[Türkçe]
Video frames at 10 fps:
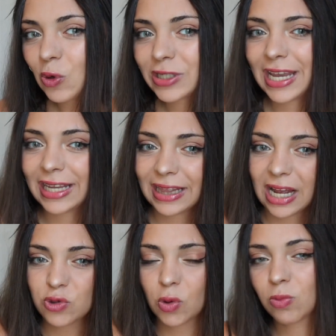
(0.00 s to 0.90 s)
Çok
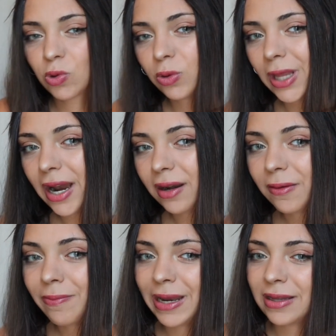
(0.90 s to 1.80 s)
zenginler, çok
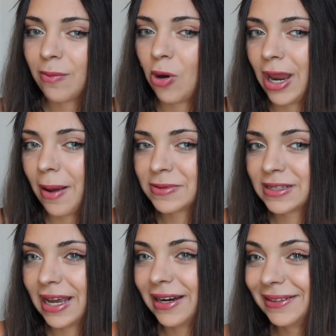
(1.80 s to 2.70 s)
mutlular. Beni de böyle
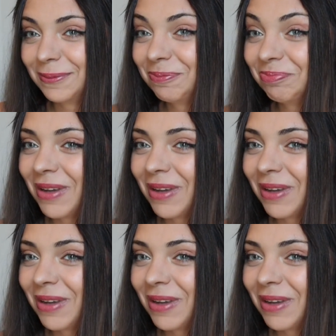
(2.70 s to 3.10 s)
yaptılar.